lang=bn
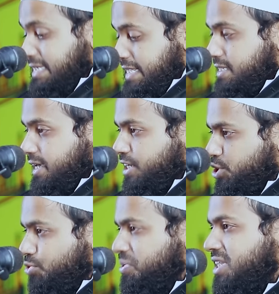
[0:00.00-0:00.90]
যেই জায়গায়
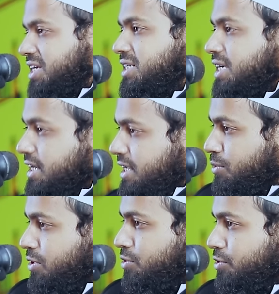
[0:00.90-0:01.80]
সুবিধা সেখানে
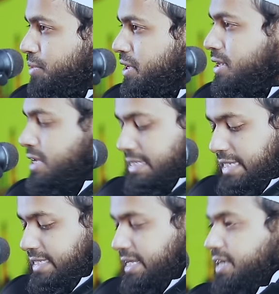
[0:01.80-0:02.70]
আমল করবে
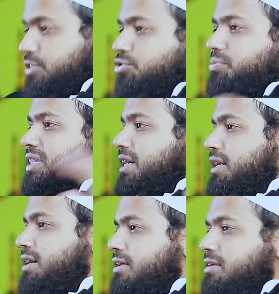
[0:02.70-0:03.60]
যেই জায়গায় সুবিধা
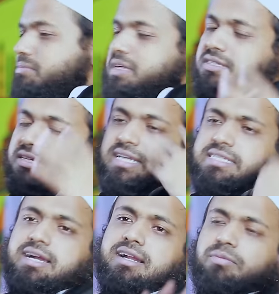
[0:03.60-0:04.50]
না বা সেই
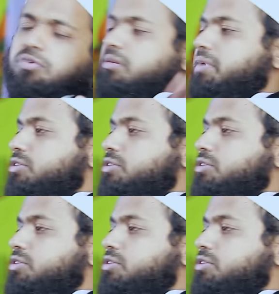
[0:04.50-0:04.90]
জায়গাটা বলবে